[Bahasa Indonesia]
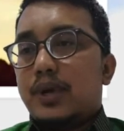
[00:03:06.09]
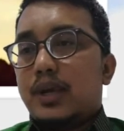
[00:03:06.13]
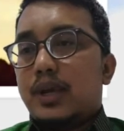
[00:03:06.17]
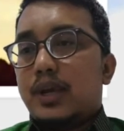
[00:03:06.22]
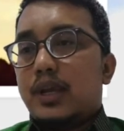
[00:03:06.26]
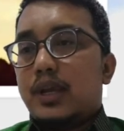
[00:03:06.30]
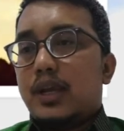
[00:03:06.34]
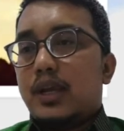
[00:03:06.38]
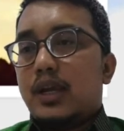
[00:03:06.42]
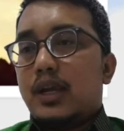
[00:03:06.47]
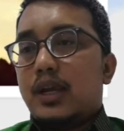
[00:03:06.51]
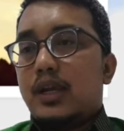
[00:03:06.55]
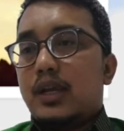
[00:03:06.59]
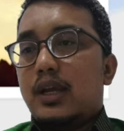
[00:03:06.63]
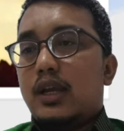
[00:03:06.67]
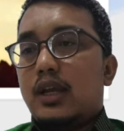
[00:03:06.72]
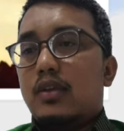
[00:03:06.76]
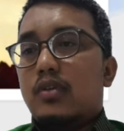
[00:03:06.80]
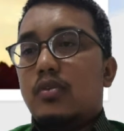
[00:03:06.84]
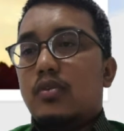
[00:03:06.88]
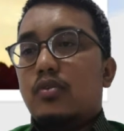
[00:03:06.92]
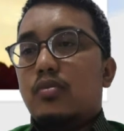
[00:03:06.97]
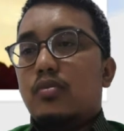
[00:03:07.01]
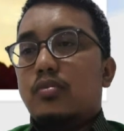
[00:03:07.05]
pada
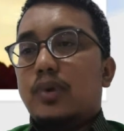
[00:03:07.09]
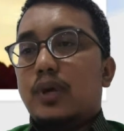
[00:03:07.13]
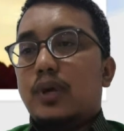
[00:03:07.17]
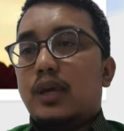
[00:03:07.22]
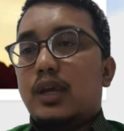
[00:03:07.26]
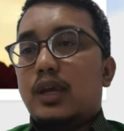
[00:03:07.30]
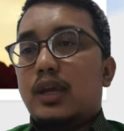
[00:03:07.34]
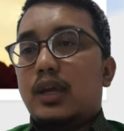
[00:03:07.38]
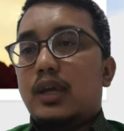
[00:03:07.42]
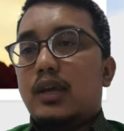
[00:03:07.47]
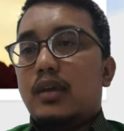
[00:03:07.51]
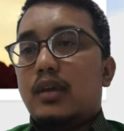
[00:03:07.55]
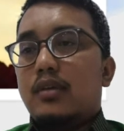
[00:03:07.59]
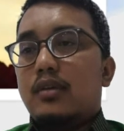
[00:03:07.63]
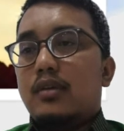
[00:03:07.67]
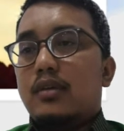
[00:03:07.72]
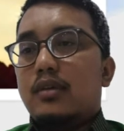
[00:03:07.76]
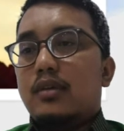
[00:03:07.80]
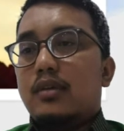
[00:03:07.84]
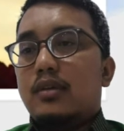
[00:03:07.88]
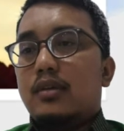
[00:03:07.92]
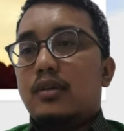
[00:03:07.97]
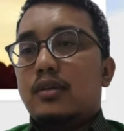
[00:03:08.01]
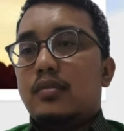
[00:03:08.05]
dan
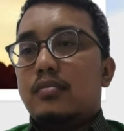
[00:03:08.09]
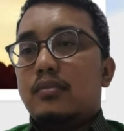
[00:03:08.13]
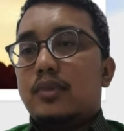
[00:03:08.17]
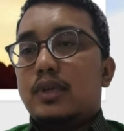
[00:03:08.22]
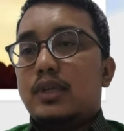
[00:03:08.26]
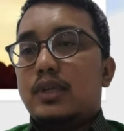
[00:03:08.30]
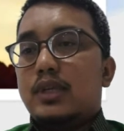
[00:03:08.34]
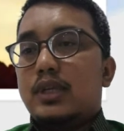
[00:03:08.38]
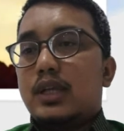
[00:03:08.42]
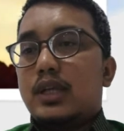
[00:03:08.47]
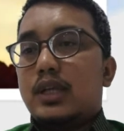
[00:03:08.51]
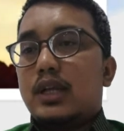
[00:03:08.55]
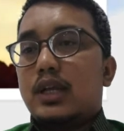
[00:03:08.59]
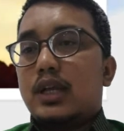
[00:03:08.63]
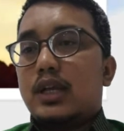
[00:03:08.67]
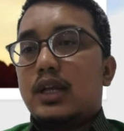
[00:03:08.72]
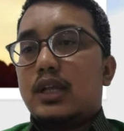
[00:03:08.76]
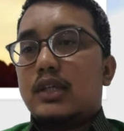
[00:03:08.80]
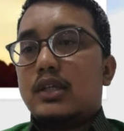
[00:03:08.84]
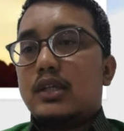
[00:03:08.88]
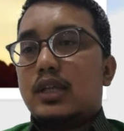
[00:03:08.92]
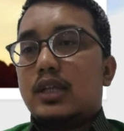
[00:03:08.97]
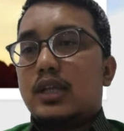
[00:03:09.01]
upaya menjaga